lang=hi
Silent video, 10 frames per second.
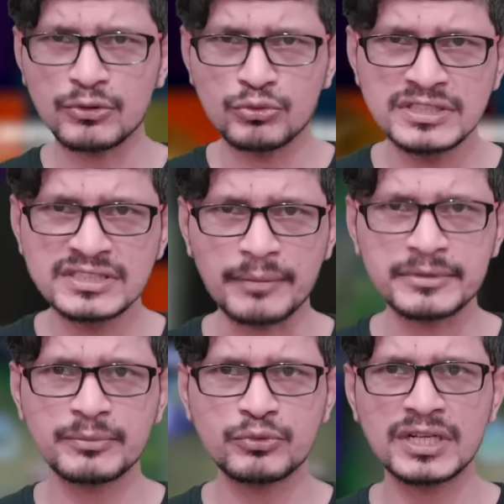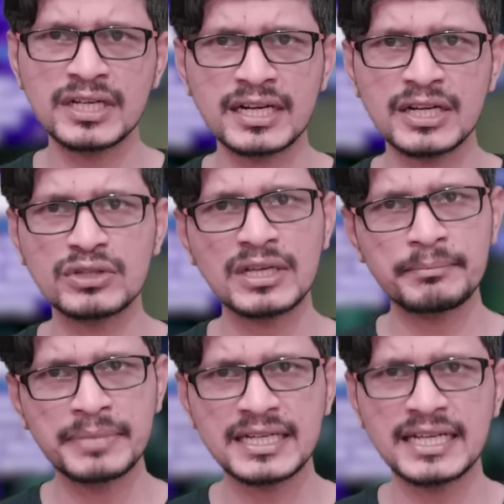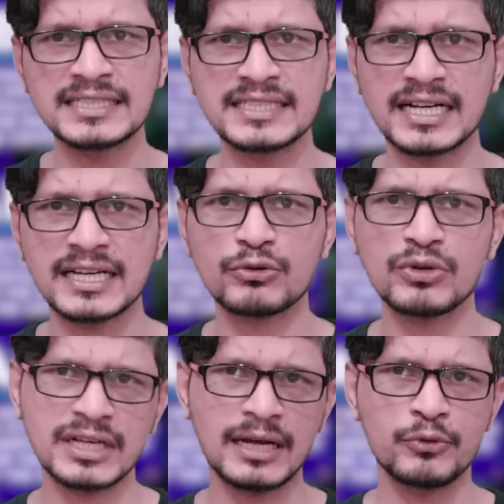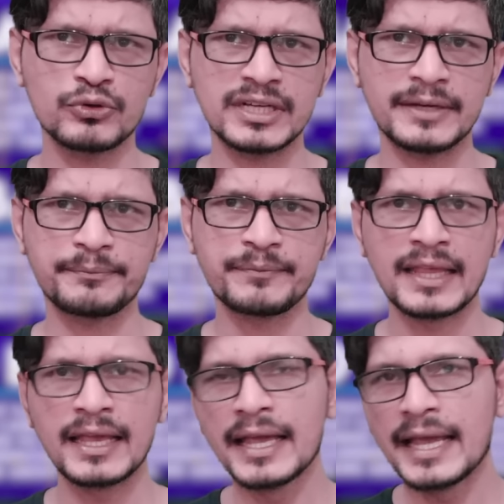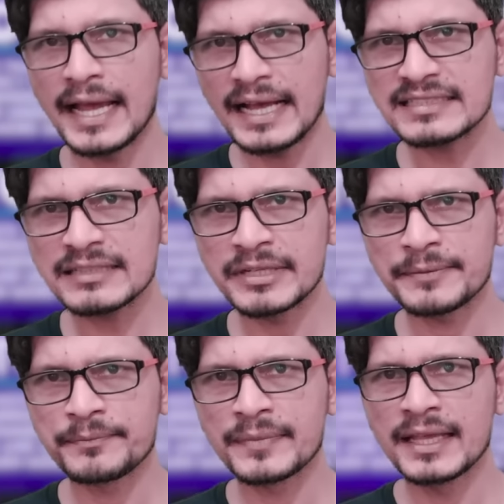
कानूनी जबते पूरे करने होते हैं फिर कहीं जाकर कोई काम होता है ऐसे में